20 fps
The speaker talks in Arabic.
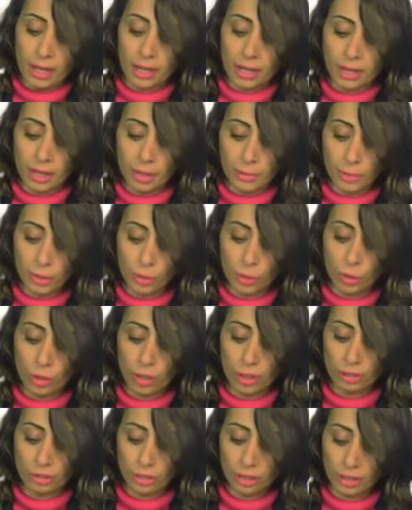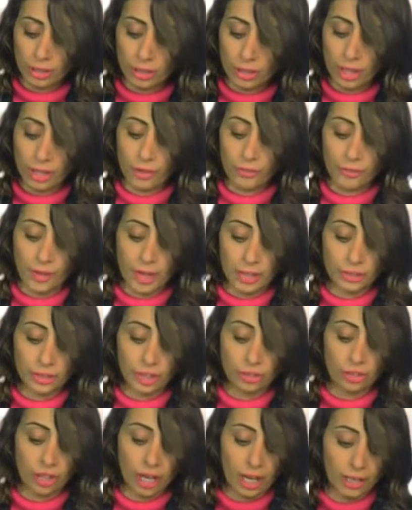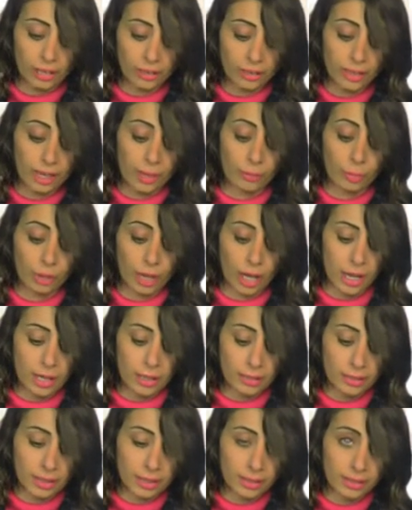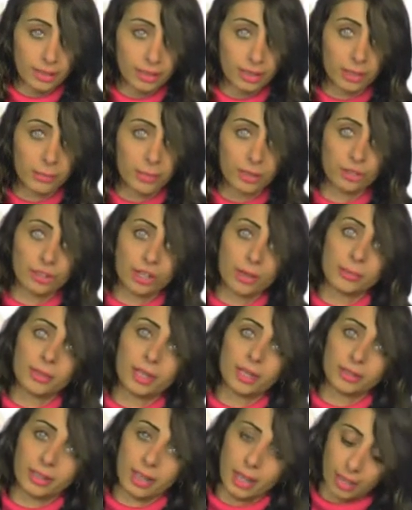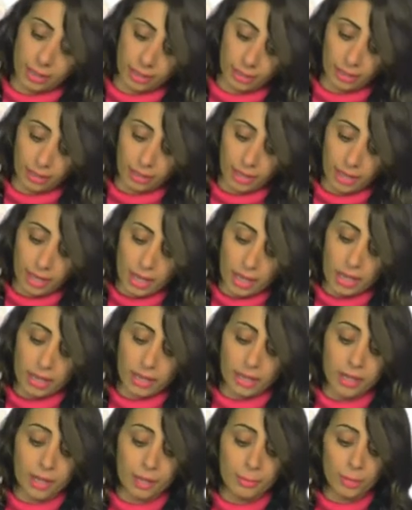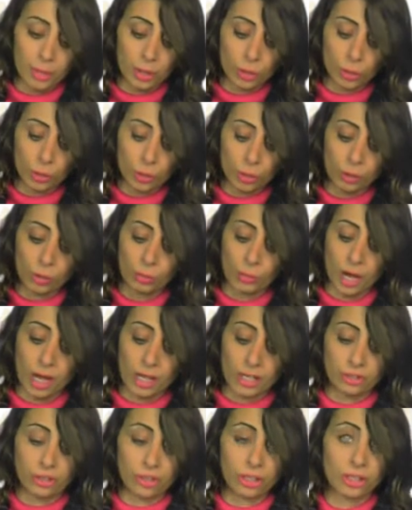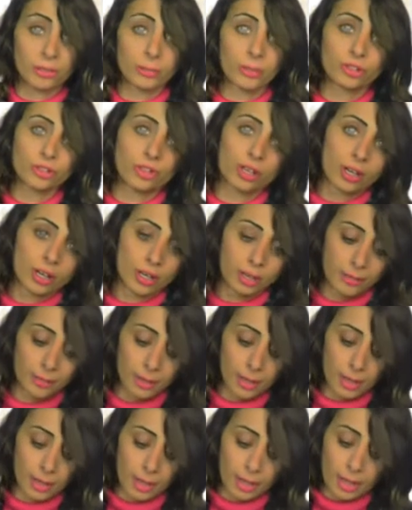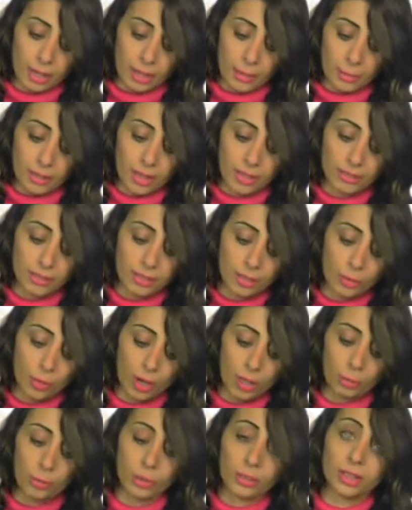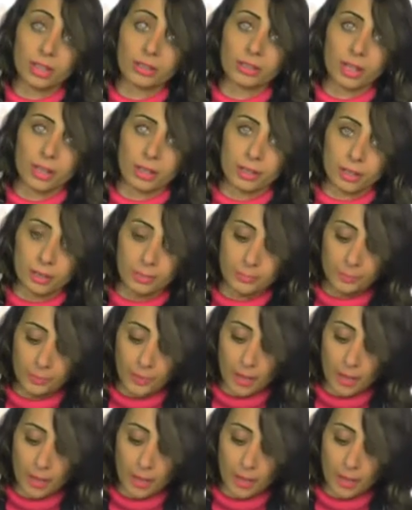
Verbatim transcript: كريم الكولاجين لإخفاء التجاعيد يعمل على تغذية البشرة من الداخل كريم اللولو لمعالجة البشرة من الزيوان والنضارة